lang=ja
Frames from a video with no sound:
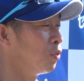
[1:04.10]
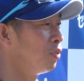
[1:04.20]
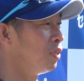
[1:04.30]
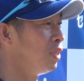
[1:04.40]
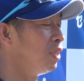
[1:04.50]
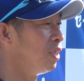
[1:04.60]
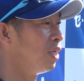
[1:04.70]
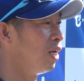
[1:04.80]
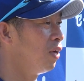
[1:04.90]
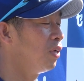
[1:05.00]
そこに
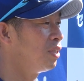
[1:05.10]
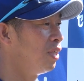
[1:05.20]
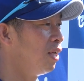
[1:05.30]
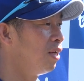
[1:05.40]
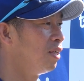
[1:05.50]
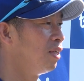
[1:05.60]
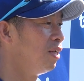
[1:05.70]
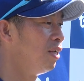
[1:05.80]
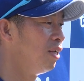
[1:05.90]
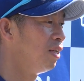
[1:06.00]
合わせて、
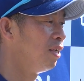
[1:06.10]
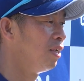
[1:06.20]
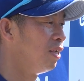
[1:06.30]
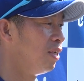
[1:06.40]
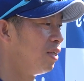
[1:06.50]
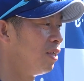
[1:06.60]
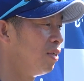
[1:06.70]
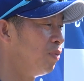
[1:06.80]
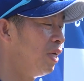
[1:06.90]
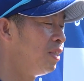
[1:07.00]

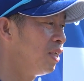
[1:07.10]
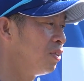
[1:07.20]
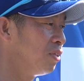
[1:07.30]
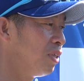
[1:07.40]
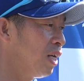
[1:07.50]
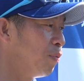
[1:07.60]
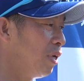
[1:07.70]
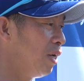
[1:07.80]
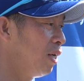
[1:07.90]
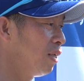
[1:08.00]
まあ、1月の半
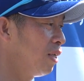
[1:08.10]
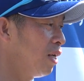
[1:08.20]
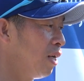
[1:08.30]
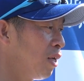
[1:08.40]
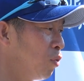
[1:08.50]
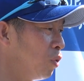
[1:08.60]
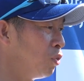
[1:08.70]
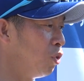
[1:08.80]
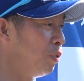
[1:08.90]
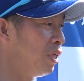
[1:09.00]
ばから結構
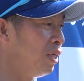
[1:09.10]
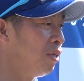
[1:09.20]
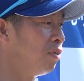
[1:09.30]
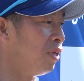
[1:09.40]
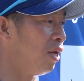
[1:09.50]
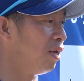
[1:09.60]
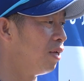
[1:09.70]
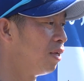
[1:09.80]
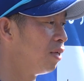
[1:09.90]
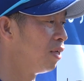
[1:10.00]
強めに投げてるんで
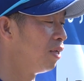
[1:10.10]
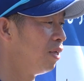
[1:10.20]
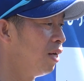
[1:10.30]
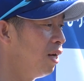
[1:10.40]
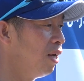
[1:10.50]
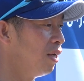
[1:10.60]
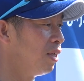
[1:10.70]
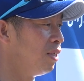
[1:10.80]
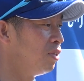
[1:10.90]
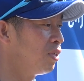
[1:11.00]
早い
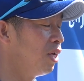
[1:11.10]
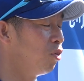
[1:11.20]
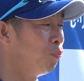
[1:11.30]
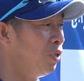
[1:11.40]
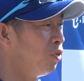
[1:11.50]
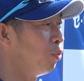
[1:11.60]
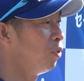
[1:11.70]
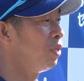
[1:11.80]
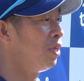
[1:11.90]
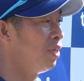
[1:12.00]
間に疲れのピークを
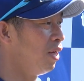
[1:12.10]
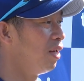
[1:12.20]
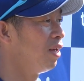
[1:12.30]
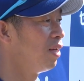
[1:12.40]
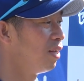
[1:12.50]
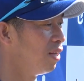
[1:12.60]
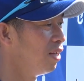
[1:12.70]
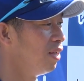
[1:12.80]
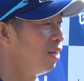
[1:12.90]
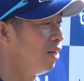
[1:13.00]
持ってきて
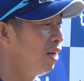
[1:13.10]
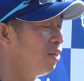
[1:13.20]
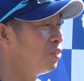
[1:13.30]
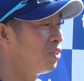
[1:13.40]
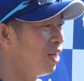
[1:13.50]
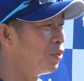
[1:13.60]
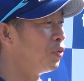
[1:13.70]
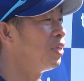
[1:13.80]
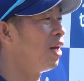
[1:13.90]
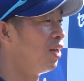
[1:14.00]
早く疲れを
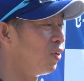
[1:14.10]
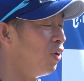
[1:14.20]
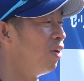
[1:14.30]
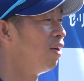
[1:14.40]
取りたいなと、